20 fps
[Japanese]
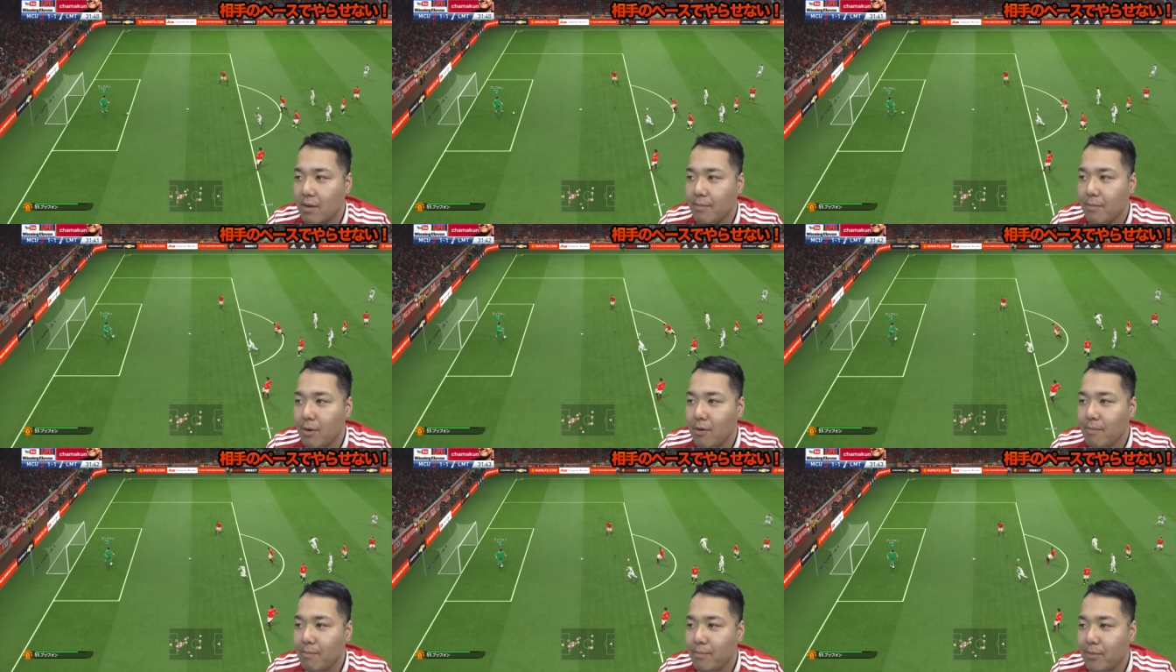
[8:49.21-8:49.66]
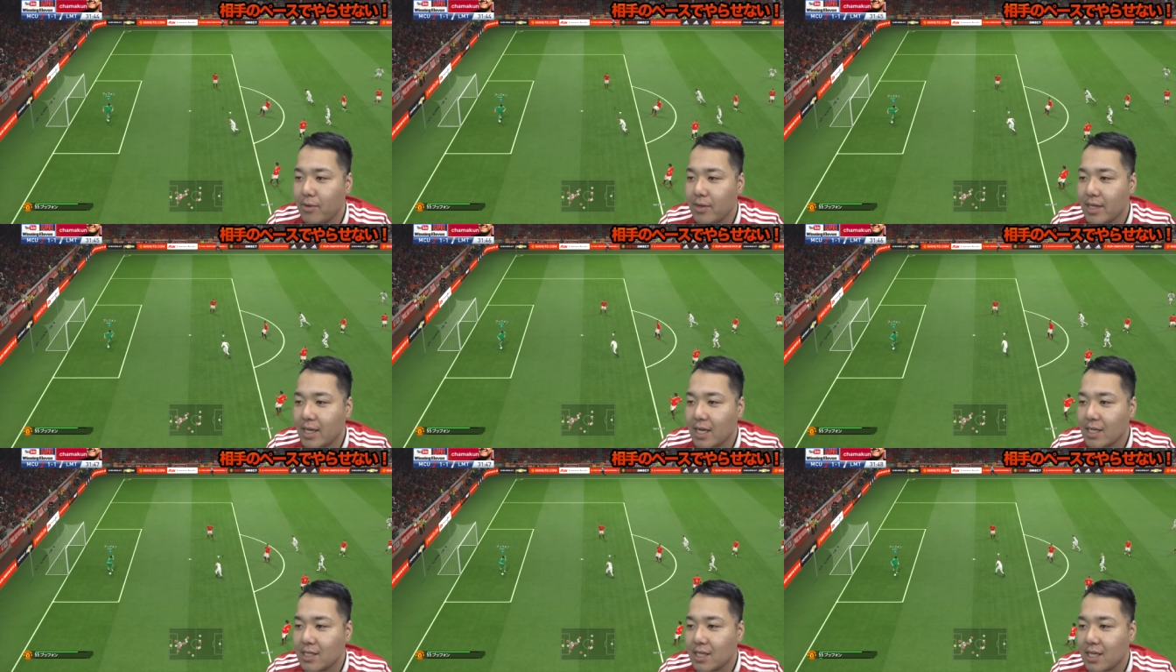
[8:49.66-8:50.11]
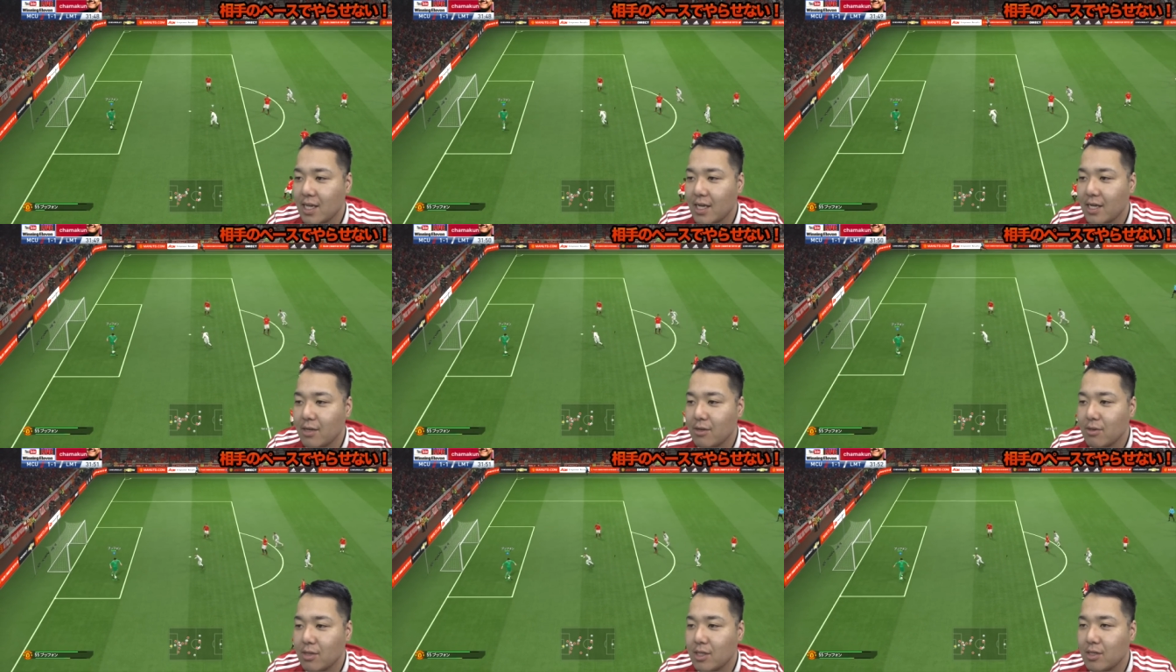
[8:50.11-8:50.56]
ポンポン行かせな
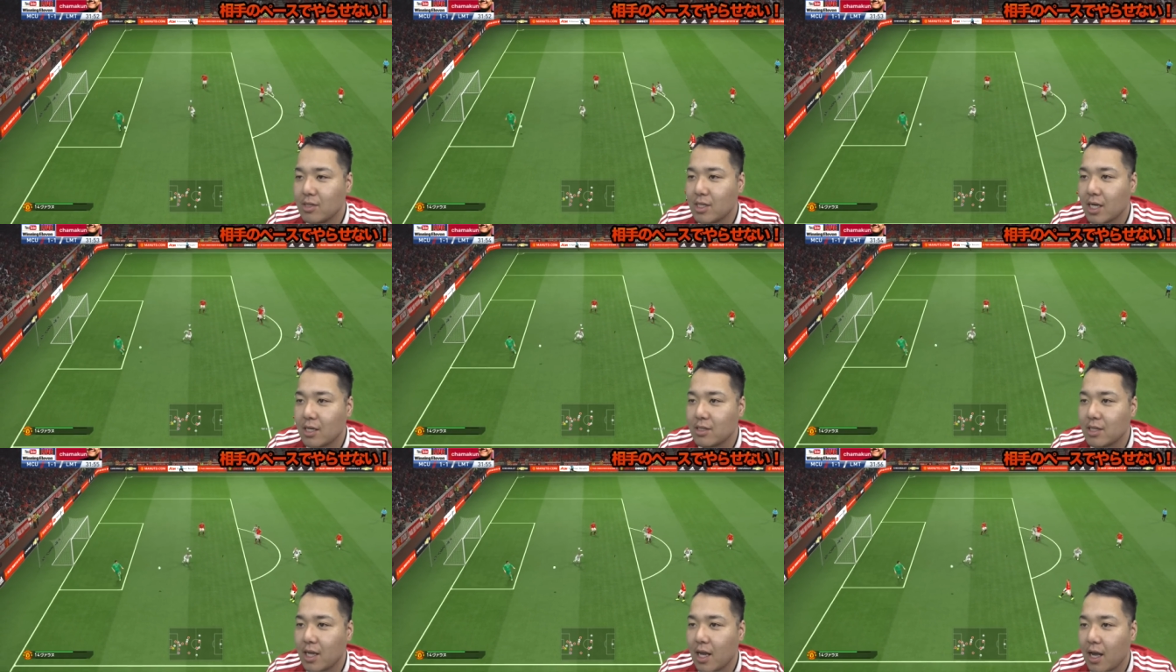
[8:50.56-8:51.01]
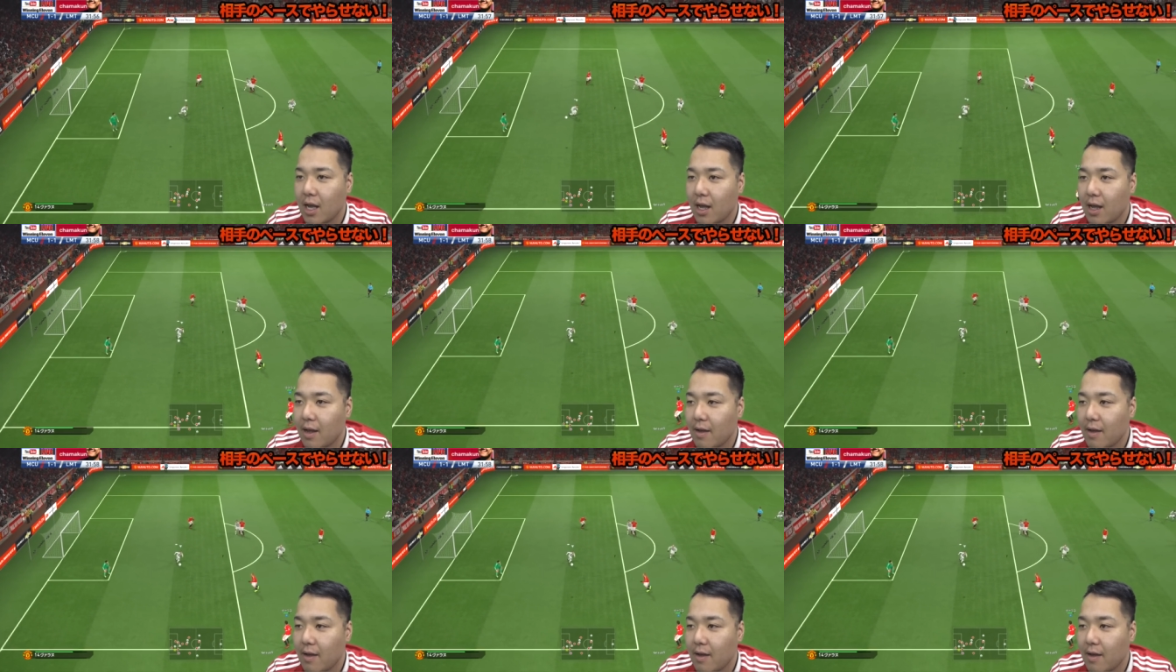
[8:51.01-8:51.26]
いよっていう作戦。